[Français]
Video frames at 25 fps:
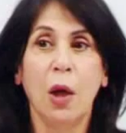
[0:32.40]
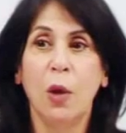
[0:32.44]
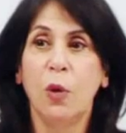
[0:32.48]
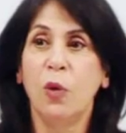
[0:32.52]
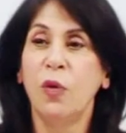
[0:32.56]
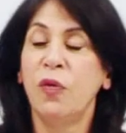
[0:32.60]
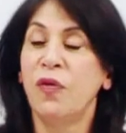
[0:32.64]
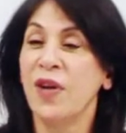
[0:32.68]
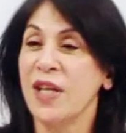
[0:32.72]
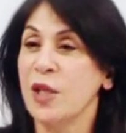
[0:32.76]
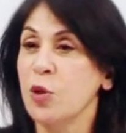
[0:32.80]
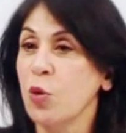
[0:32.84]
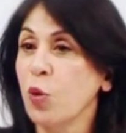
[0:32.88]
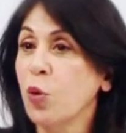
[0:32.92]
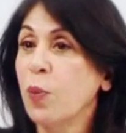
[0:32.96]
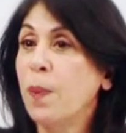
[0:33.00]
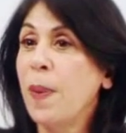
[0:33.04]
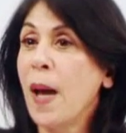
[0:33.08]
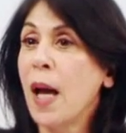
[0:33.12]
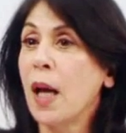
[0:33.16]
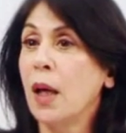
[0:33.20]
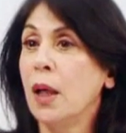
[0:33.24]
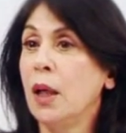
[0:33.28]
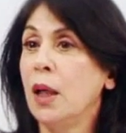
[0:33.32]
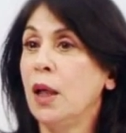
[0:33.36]
une façon de
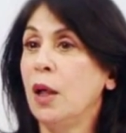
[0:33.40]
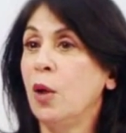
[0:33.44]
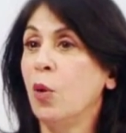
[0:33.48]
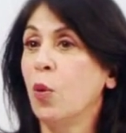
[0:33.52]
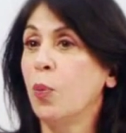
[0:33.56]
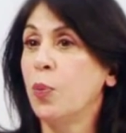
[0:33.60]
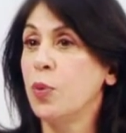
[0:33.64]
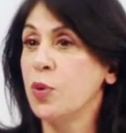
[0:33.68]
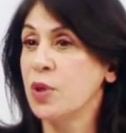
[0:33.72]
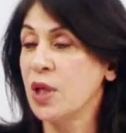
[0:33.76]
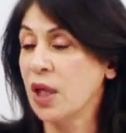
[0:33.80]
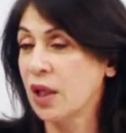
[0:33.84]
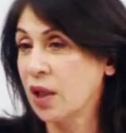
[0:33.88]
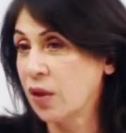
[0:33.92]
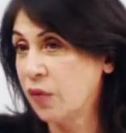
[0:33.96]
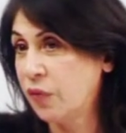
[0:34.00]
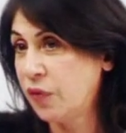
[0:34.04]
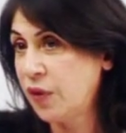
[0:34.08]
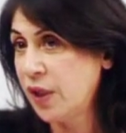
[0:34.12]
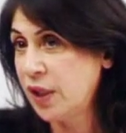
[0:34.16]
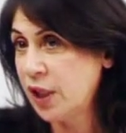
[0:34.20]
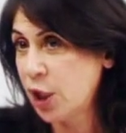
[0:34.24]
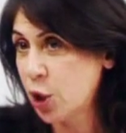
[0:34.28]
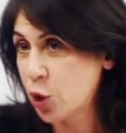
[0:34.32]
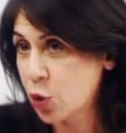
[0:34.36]
parler, on peut
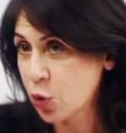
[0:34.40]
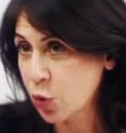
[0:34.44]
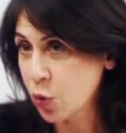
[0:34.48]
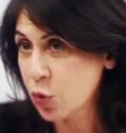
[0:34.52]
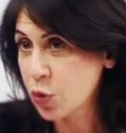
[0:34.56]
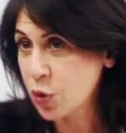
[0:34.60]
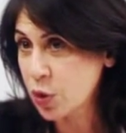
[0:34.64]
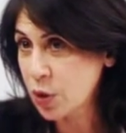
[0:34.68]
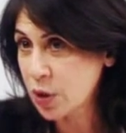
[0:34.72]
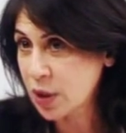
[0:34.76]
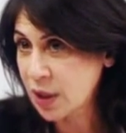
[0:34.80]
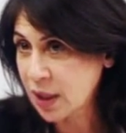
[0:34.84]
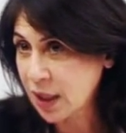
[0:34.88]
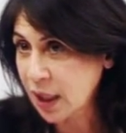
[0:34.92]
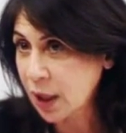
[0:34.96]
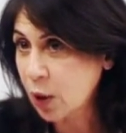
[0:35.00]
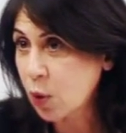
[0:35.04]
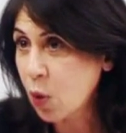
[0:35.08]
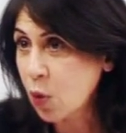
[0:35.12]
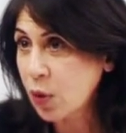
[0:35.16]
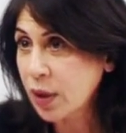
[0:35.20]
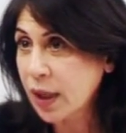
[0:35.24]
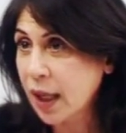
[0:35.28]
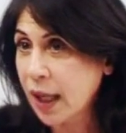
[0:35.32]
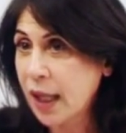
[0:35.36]
sacrifier des choses très
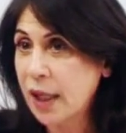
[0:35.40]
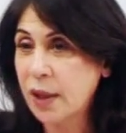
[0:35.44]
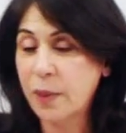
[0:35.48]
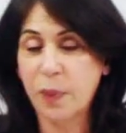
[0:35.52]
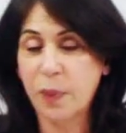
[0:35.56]
concrètes.